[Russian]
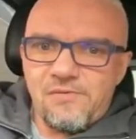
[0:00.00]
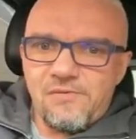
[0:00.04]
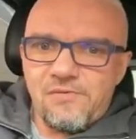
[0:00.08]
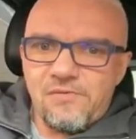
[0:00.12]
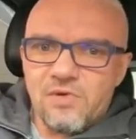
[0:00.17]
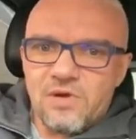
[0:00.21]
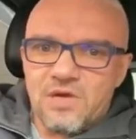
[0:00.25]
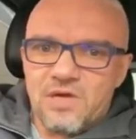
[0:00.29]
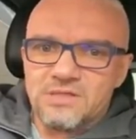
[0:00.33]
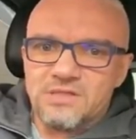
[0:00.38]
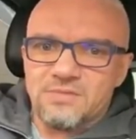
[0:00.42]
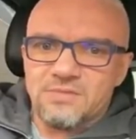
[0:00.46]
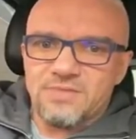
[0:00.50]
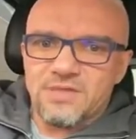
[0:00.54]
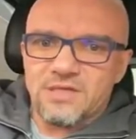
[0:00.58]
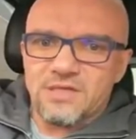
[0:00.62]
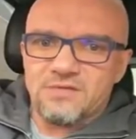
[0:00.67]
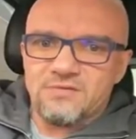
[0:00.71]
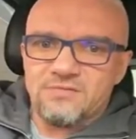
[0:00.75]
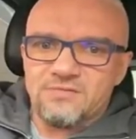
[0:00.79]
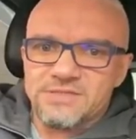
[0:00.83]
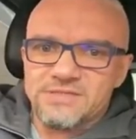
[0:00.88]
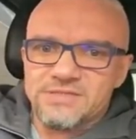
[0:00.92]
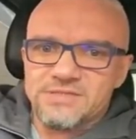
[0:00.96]
Когда
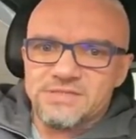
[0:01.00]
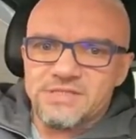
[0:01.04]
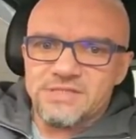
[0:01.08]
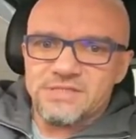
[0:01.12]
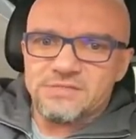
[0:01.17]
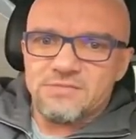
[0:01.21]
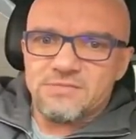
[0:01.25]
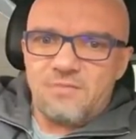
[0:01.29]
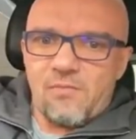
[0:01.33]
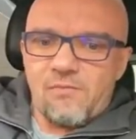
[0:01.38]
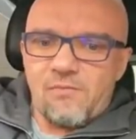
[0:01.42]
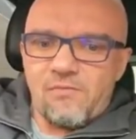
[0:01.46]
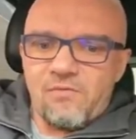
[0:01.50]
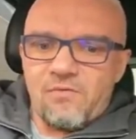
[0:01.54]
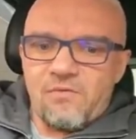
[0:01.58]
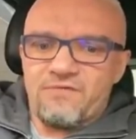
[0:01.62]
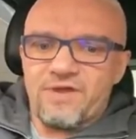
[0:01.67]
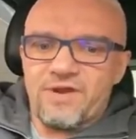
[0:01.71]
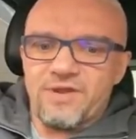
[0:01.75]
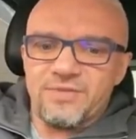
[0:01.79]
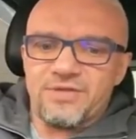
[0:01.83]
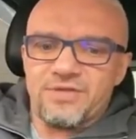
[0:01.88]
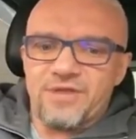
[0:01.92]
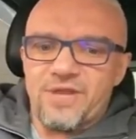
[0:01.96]
плакал последний раз, во
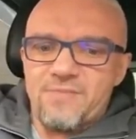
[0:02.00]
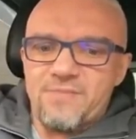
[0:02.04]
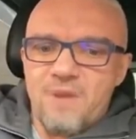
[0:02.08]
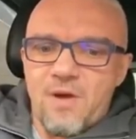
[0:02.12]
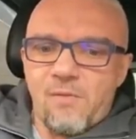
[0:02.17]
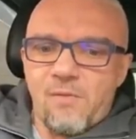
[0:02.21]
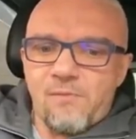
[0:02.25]
время трипа.